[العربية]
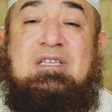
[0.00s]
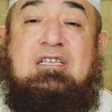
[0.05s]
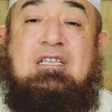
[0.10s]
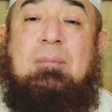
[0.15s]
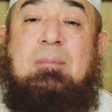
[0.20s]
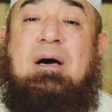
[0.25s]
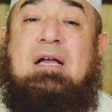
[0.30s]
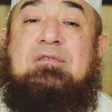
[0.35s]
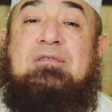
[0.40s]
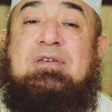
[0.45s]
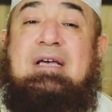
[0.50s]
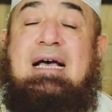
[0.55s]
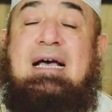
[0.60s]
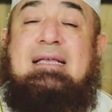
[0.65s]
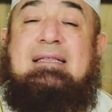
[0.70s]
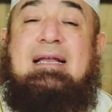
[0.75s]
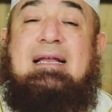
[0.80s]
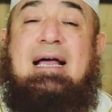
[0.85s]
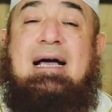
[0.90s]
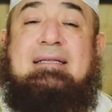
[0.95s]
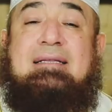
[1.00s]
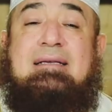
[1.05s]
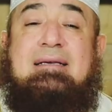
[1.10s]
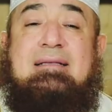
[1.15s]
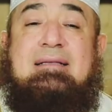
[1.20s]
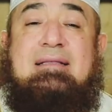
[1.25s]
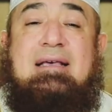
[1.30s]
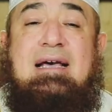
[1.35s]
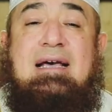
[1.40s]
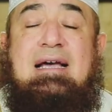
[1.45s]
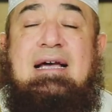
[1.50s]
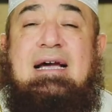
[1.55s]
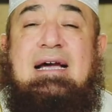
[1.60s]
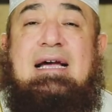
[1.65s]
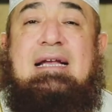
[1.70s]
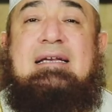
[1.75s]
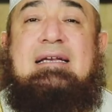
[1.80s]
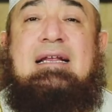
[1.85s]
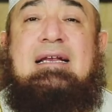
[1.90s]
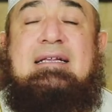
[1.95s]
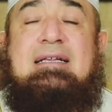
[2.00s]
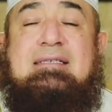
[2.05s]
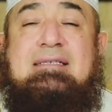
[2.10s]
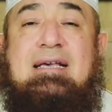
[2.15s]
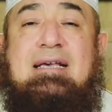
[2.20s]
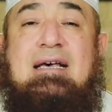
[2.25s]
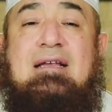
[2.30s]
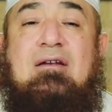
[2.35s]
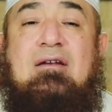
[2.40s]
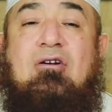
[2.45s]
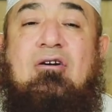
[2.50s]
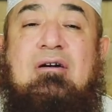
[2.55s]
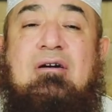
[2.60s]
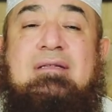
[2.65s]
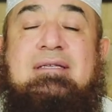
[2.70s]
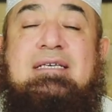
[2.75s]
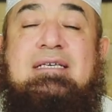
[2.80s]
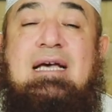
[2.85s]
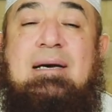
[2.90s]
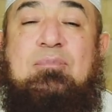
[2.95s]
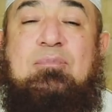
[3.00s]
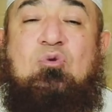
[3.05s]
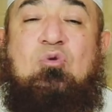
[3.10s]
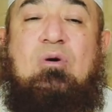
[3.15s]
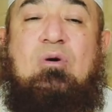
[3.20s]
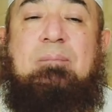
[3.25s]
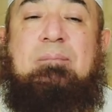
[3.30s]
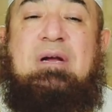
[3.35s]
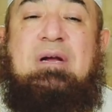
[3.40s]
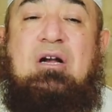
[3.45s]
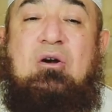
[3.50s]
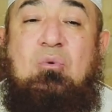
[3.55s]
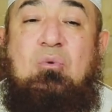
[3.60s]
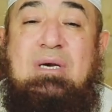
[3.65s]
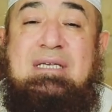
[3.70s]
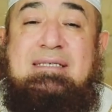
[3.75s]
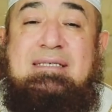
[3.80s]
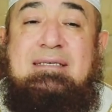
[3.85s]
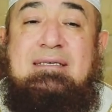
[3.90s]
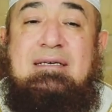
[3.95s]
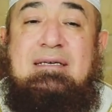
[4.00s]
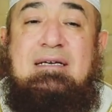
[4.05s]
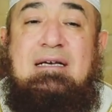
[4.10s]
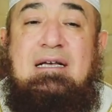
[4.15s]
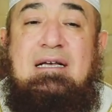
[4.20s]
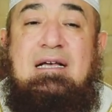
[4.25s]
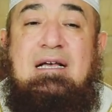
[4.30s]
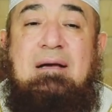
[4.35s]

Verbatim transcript: طبعا في هذا الحديث أن الإنسان قد يبوء بالوزر